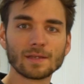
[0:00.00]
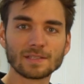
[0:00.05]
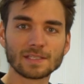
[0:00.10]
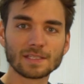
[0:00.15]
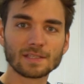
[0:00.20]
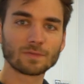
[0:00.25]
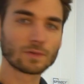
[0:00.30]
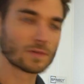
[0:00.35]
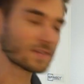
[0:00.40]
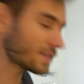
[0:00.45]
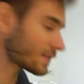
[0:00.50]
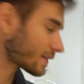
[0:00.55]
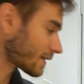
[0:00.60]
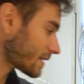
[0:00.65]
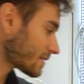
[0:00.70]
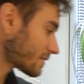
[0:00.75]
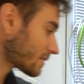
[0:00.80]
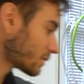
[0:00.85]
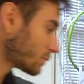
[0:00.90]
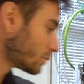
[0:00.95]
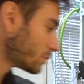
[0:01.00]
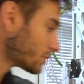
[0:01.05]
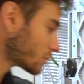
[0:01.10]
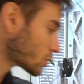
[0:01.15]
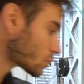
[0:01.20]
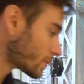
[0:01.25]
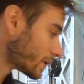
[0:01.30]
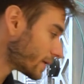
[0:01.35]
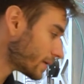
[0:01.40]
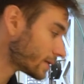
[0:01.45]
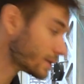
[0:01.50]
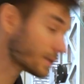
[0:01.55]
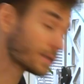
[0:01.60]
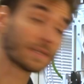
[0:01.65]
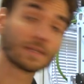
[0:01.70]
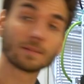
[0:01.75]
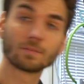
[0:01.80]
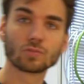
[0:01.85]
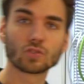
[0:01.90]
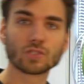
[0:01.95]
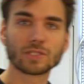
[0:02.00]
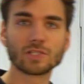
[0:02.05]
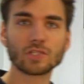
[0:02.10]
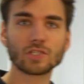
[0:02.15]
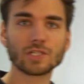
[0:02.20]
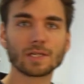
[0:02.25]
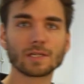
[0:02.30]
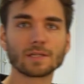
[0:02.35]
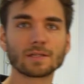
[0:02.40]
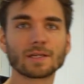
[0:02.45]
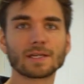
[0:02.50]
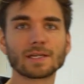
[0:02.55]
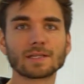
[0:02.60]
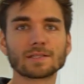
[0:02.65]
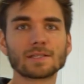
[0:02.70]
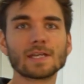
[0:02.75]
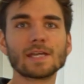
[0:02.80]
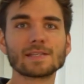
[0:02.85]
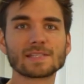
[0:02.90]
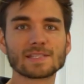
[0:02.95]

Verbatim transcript: Die flüssigkeitsgekühlte Spindel im Stillstand hat